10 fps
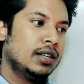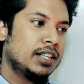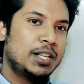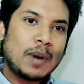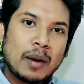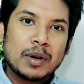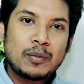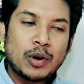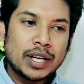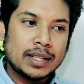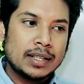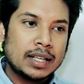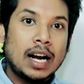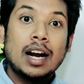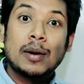কিভাবে পড়ে
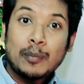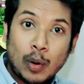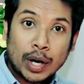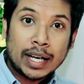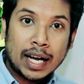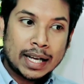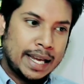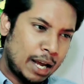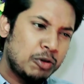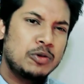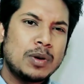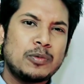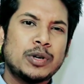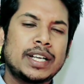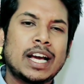কারা পড়ে না কেনই বা
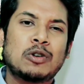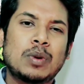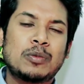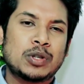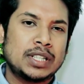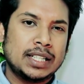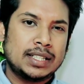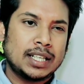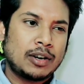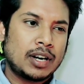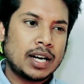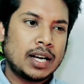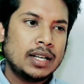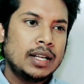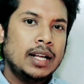পড়ি কেন বা পড়তে ইচ্ছে করে না
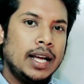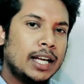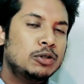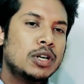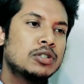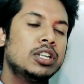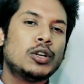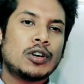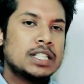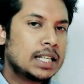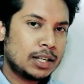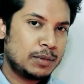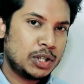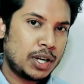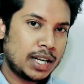এত আসলে লজিক্যাল
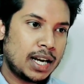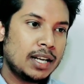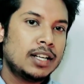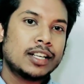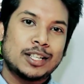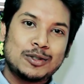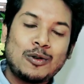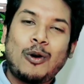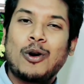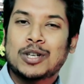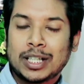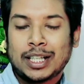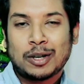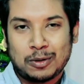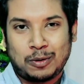বিষয় না কিছু
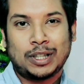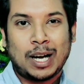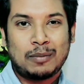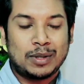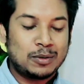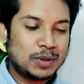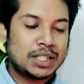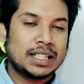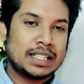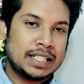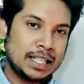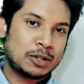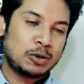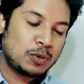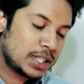অসাধারণ কথা আমরা তোমাদের সাথে শেয়ার
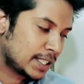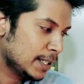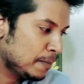করবো আজকে